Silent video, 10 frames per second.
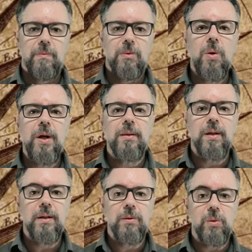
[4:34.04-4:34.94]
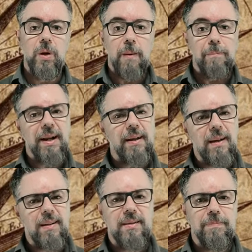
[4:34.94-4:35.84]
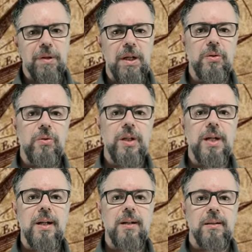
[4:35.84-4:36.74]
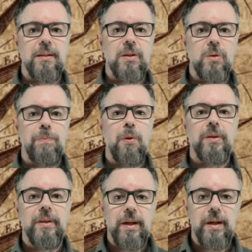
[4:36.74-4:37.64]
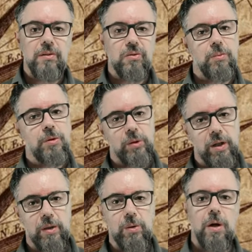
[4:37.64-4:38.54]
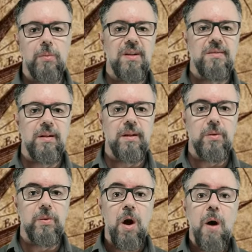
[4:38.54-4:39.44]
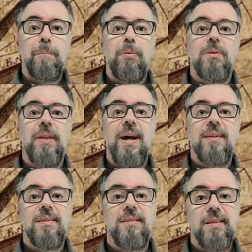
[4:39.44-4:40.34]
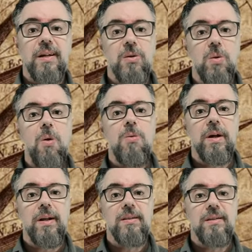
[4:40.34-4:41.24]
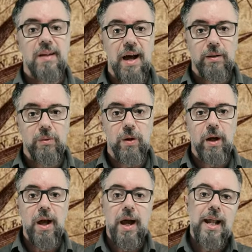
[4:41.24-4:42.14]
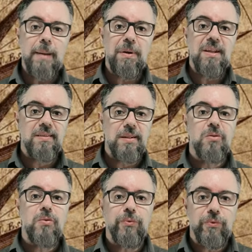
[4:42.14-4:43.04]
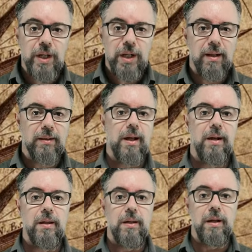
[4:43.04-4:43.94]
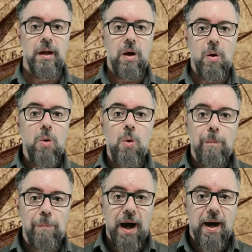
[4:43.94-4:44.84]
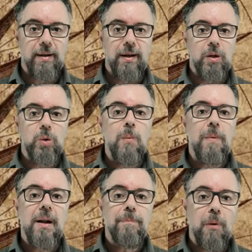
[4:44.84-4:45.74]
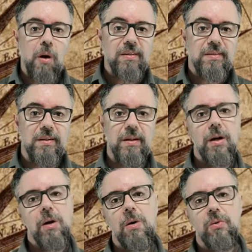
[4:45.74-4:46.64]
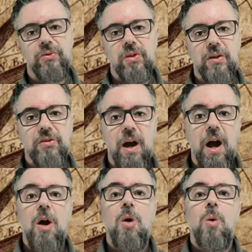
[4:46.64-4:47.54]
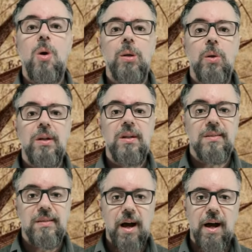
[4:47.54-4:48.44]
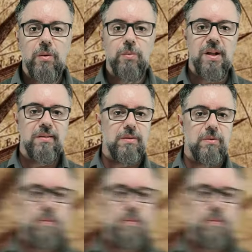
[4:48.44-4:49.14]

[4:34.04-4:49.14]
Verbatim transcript: No entanto, para que esse plano de garantir o poder sobre o território brasileiro pudesse ser concretizado, era preciso vir até aqui, ocupar, tomar posse, ou seja, colonizar o Brasil.